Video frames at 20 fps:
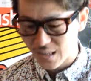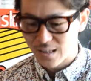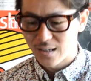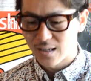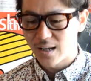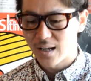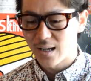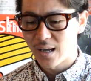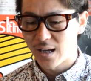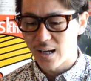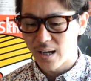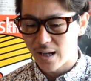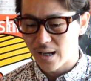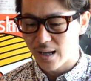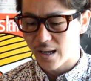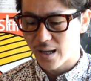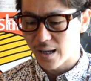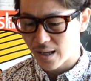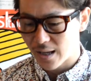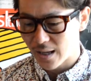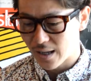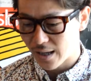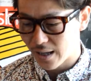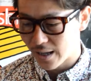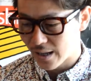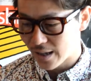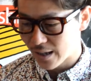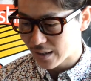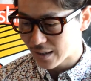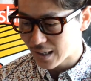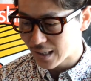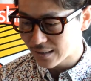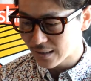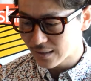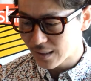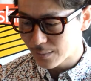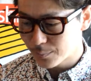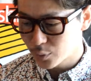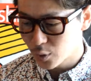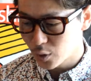えー、簡
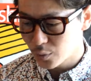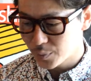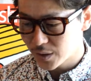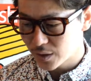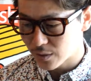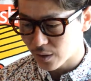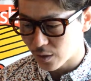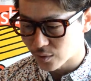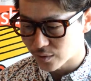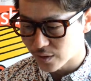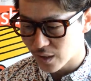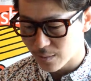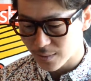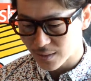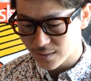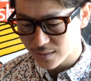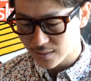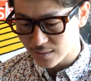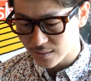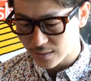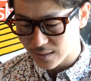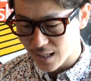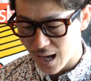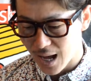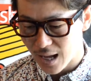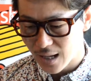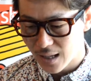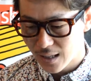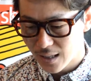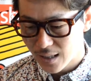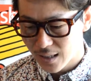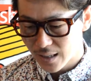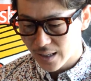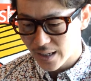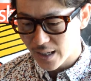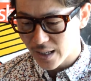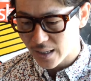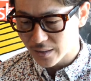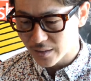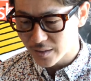単なプロフィールでございますが、
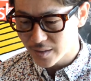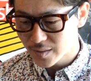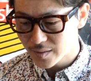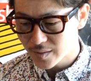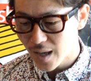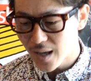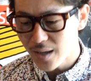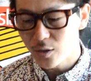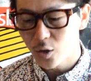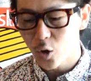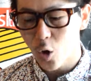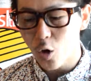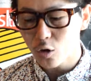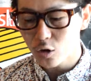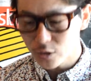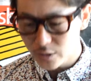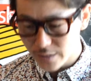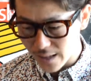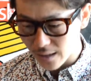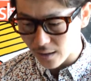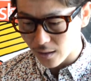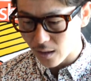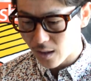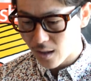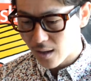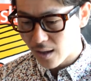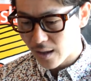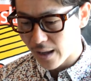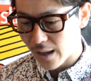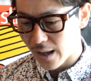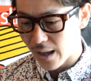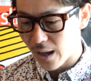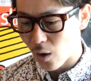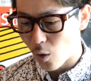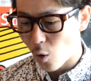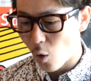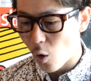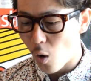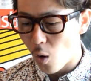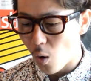えー、2006年、
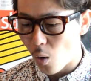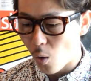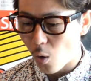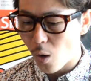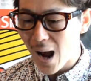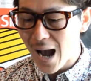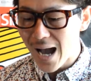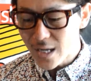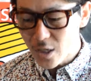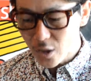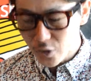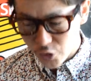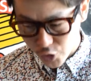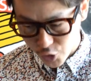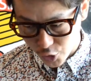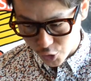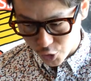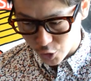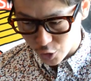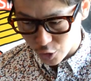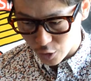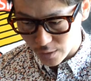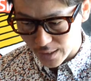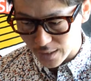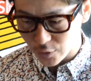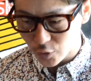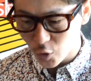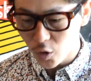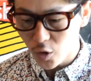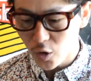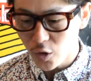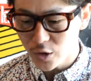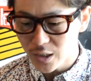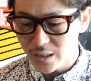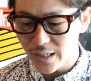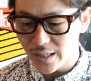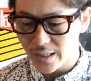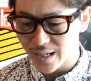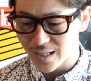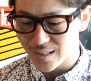えー、オハイオ州、えー、トロイに
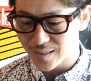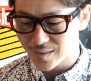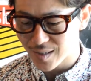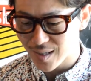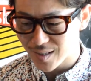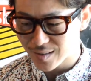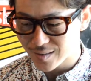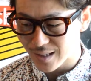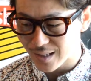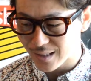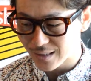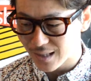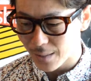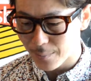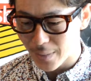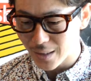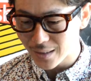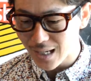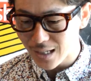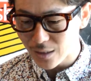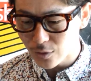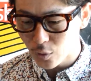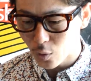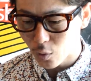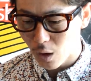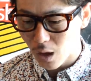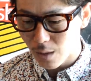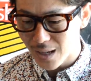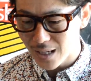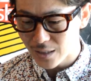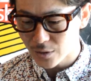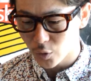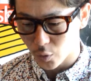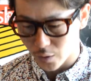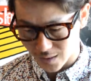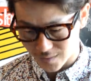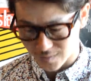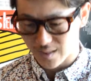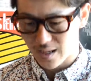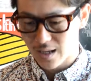て結成されたメタルコアバンド
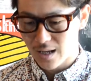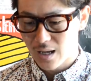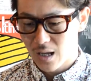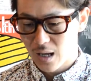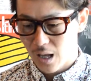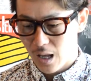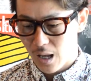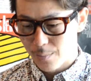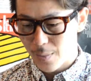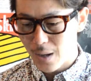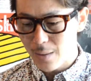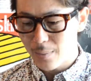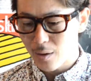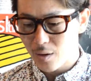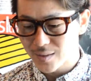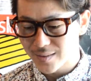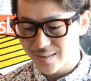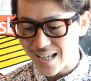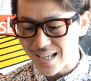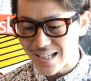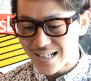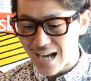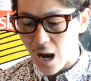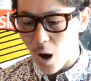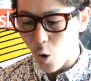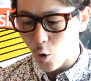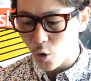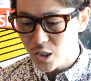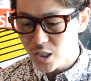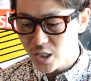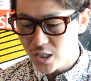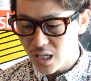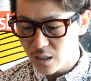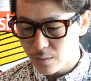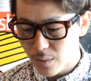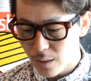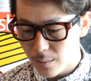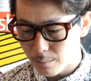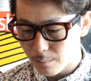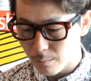ですメンバーは全員が
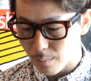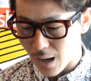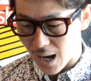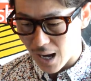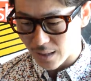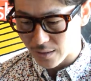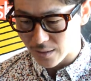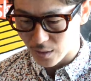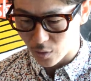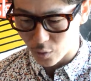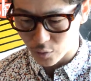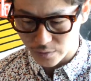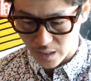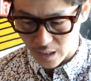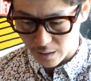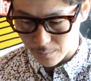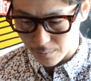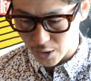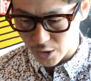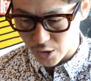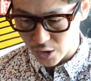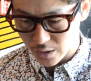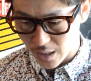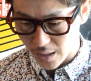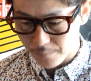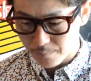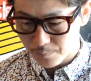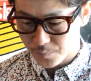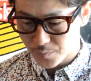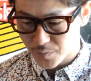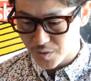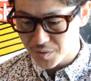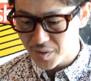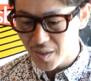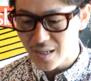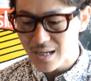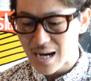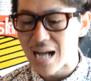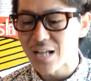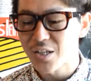オリジナルメンバーでございまして
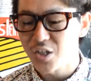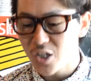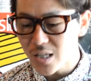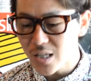2008